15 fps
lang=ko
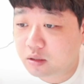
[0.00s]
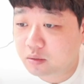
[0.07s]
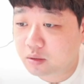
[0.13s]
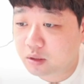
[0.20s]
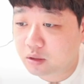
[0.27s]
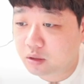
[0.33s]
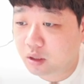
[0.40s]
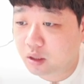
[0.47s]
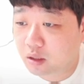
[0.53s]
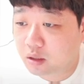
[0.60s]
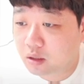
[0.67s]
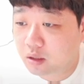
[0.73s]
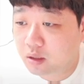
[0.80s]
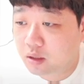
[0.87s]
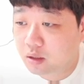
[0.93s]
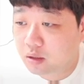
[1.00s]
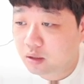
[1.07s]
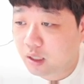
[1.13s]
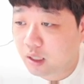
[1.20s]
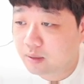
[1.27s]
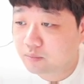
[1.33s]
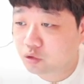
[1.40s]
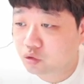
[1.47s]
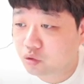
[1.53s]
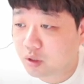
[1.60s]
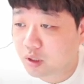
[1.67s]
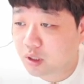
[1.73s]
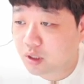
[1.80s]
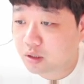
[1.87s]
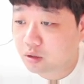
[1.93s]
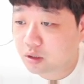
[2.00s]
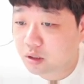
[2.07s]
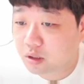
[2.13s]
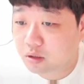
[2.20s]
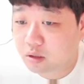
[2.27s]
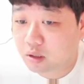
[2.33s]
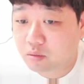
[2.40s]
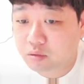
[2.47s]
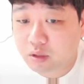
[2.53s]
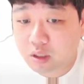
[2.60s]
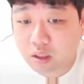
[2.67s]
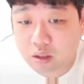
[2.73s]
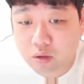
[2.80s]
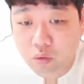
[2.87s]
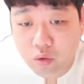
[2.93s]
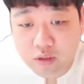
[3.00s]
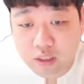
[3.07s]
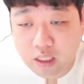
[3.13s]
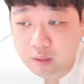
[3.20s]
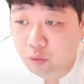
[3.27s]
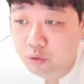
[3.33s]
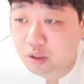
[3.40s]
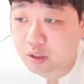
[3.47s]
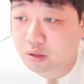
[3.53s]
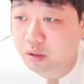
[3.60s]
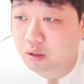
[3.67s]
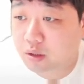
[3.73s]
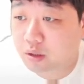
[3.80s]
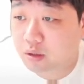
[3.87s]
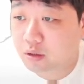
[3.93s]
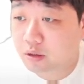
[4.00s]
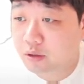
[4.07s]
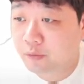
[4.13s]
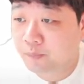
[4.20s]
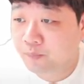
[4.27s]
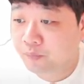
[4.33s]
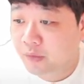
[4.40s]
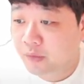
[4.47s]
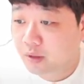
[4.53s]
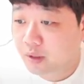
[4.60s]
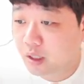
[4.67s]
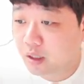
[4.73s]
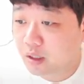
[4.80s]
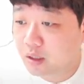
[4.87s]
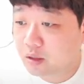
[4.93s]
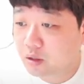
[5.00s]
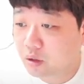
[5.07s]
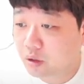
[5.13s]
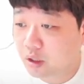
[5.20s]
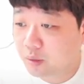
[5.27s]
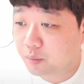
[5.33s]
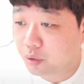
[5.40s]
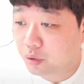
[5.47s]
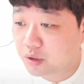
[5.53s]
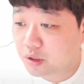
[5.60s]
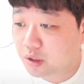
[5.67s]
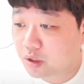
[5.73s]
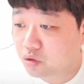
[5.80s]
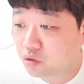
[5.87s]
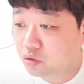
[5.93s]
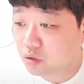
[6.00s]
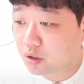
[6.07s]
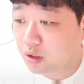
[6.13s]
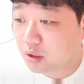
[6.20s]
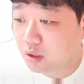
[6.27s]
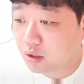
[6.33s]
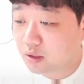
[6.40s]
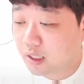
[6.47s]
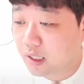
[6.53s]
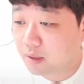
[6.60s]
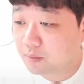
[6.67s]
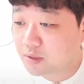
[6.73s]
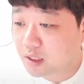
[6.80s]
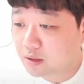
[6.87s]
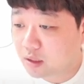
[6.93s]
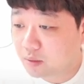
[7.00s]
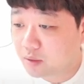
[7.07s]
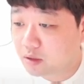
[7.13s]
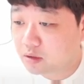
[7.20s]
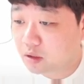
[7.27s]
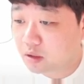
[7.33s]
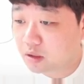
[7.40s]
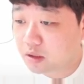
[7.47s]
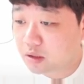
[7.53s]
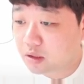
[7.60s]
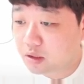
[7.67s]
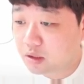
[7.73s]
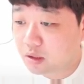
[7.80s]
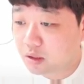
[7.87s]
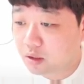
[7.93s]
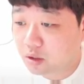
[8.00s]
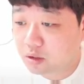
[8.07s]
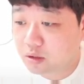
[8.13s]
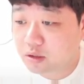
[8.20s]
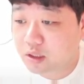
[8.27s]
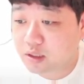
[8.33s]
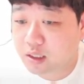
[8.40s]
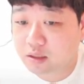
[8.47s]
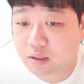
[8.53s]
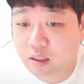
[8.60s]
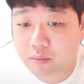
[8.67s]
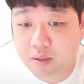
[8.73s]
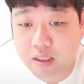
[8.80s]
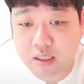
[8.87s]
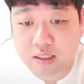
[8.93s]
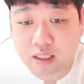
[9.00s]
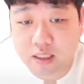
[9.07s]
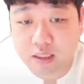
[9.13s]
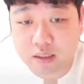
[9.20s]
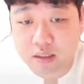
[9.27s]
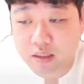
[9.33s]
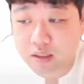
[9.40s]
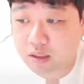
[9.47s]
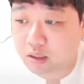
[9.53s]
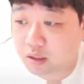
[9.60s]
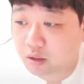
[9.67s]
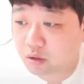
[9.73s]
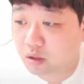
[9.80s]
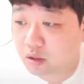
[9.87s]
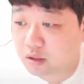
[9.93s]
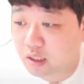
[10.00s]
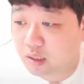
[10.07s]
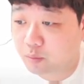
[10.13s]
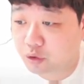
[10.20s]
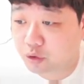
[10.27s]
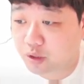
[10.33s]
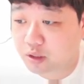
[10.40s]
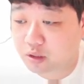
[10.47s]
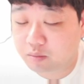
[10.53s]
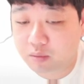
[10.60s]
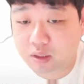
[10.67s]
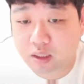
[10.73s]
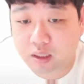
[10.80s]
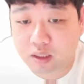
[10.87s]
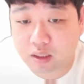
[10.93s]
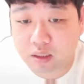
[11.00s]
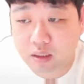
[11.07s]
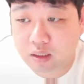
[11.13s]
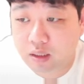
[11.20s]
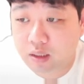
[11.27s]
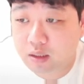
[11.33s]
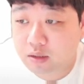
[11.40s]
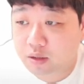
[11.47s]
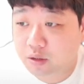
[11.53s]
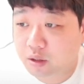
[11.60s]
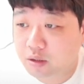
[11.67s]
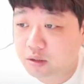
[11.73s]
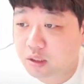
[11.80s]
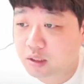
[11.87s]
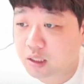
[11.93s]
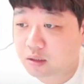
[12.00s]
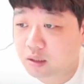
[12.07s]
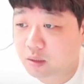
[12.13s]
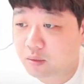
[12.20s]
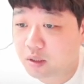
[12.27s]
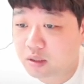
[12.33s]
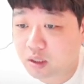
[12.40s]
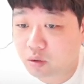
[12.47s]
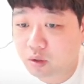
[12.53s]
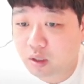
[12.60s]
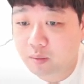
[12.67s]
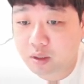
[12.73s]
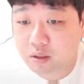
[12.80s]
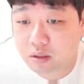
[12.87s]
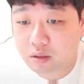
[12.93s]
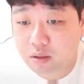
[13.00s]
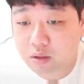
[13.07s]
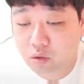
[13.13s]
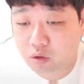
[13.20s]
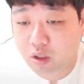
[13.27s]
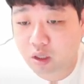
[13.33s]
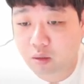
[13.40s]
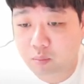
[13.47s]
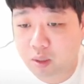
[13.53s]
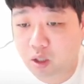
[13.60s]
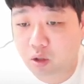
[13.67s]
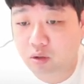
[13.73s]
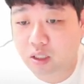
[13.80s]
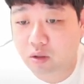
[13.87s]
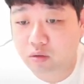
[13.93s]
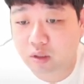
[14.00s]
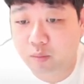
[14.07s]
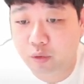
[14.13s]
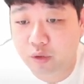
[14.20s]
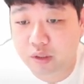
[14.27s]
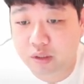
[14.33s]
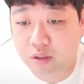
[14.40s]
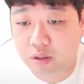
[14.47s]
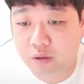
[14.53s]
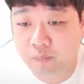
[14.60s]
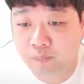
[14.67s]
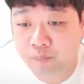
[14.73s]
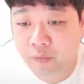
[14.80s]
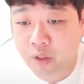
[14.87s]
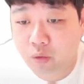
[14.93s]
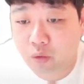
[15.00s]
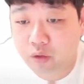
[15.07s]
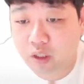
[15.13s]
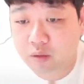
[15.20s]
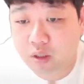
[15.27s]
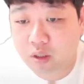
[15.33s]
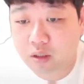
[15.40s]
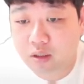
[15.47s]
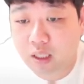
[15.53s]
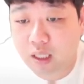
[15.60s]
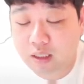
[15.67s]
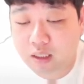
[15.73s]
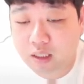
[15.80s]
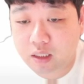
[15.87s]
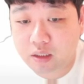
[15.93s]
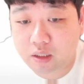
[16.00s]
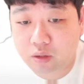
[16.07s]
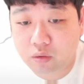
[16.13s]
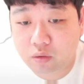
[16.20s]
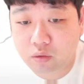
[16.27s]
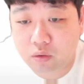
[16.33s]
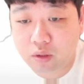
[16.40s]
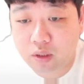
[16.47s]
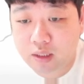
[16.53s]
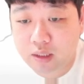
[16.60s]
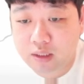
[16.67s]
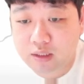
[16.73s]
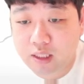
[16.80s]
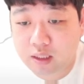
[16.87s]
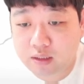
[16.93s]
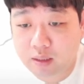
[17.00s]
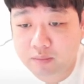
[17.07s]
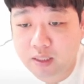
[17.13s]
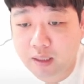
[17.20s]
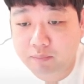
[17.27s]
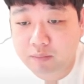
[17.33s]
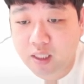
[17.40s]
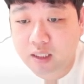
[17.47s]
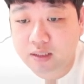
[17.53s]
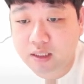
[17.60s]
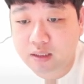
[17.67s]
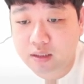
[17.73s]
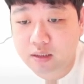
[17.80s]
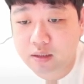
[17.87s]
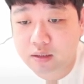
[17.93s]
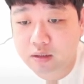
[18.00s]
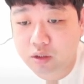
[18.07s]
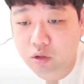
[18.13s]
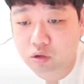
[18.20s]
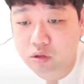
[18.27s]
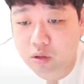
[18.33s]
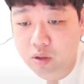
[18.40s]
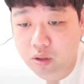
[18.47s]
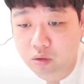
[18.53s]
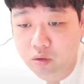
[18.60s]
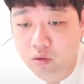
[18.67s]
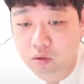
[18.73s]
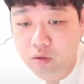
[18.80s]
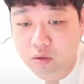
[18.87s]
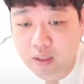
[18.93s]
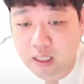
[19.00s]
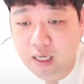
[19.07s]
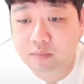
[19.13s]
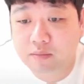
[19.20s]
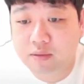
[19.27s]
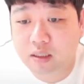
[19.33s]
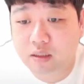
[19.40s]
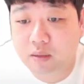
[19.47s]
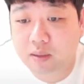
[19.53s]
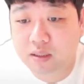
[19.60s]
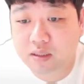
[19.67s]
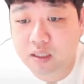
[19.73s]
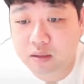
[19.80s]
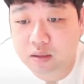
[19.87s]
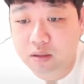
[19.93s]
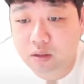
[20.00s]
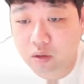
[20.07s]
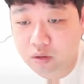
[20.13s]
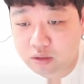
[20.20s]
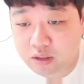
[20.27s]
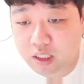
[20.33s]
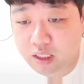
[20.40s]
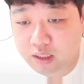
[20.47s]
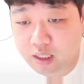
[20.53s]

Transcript: 이렇게 다음 주에 들어있기 때문에 요거 잘 보셔야 돼요. 캘린더의 표시 기준이 다음 상담 일정인지 현재 상담 일자인지 이걸 잘 보셔야 됩니다. 현재 상담 일자로 하면은 이렇게 바로 나오는 게 보이시죠? 고객명은 한가인이고 상담 담당자는 정우성이고 다음 상담일자는 언제이다